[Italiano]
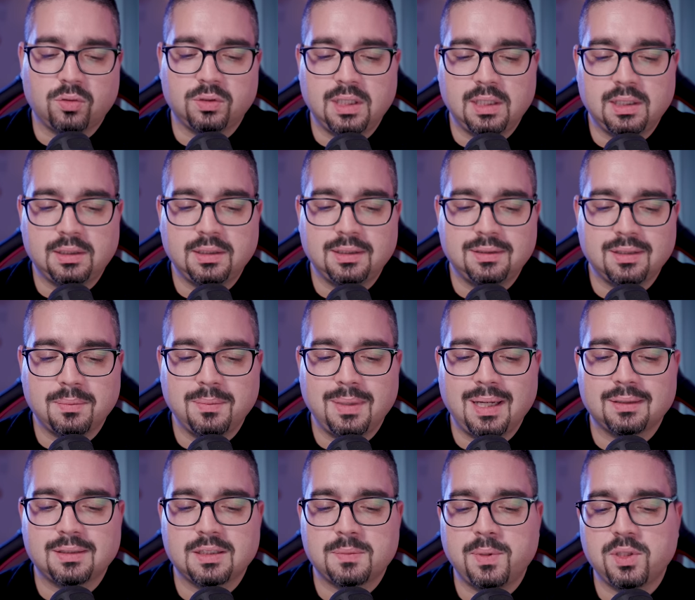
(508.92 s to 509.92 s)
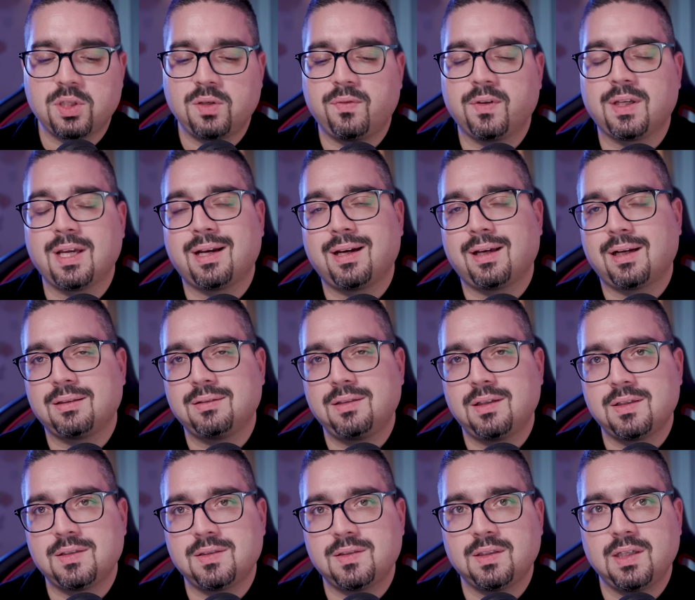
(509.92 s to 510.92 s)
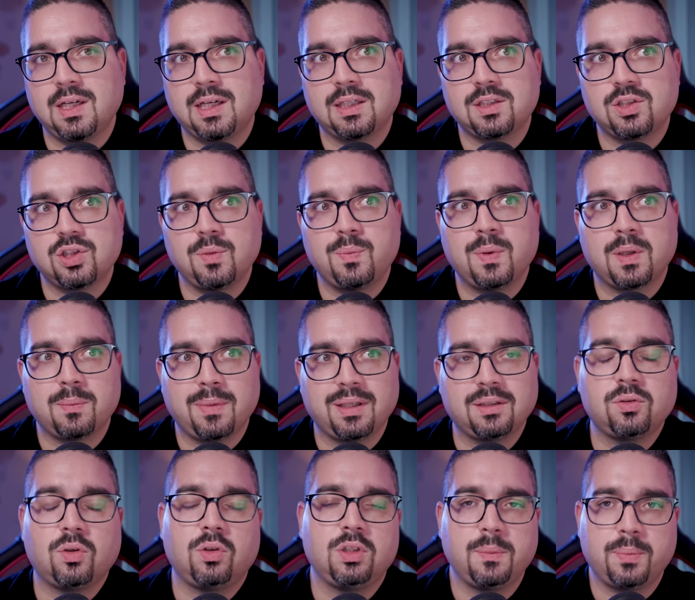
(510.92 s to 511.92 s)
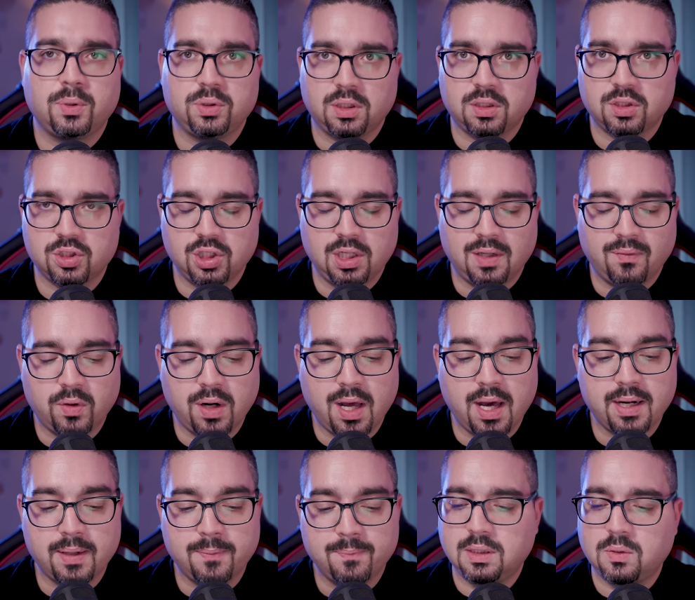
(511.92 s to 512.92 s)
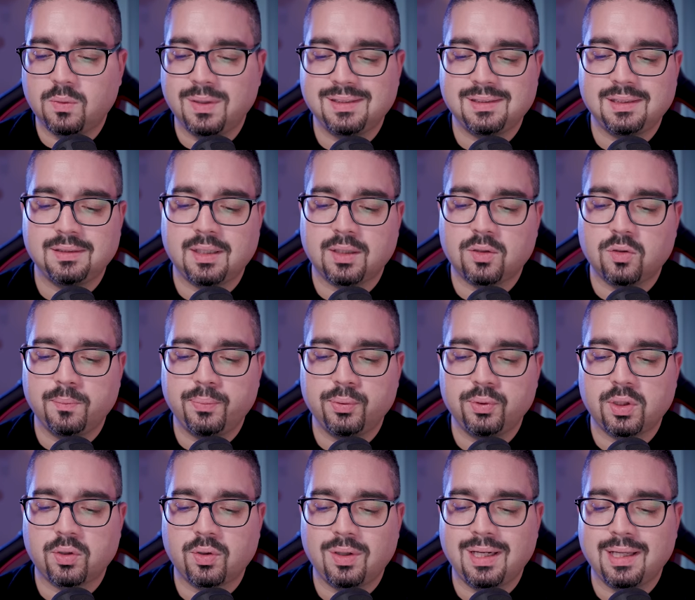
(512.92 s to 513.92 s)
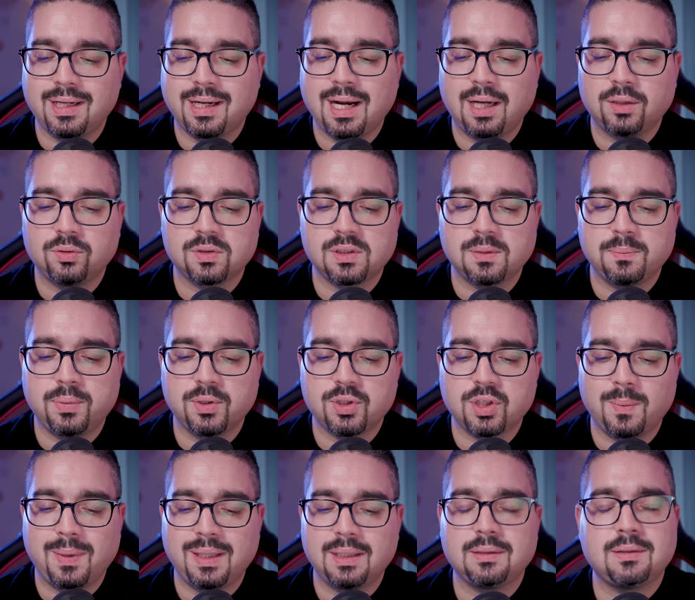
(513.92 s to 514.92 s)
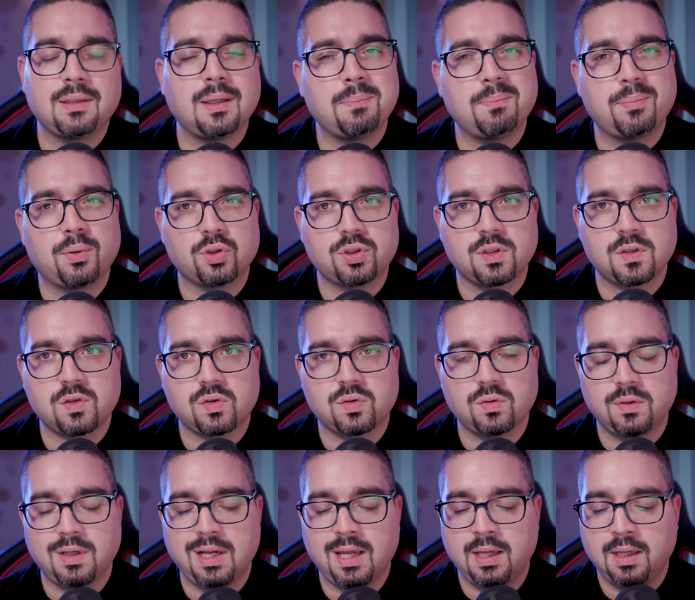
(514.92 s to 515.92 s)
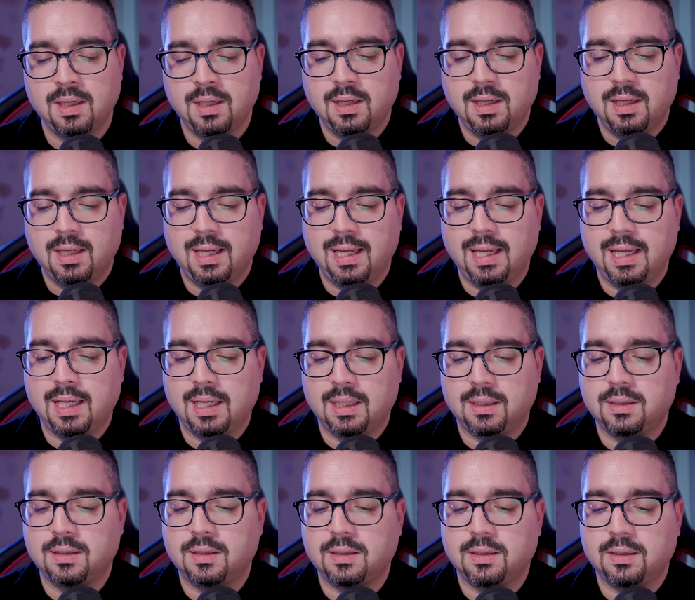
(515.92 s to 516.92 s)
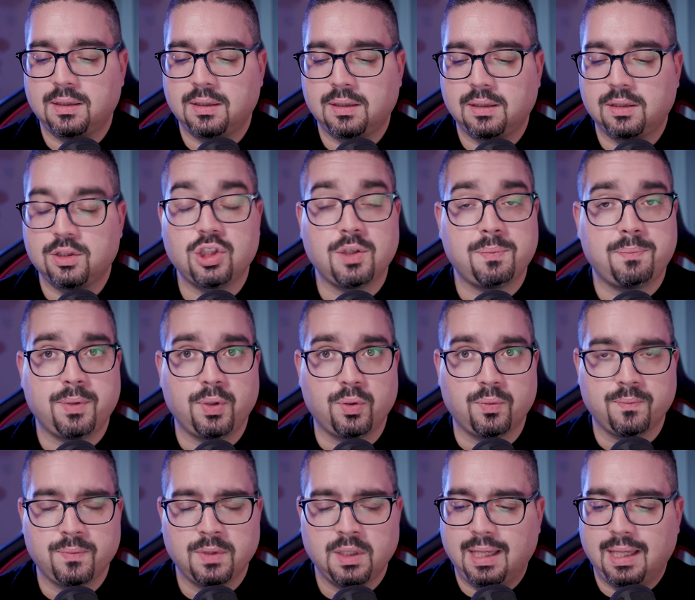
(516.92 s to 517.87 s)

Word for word: hanno del- determinate specifiche caratteristiche che ci permettono di poterci lavorare. Di questi tre computer ho elencato semplicemente processore e uh, eh, GPU.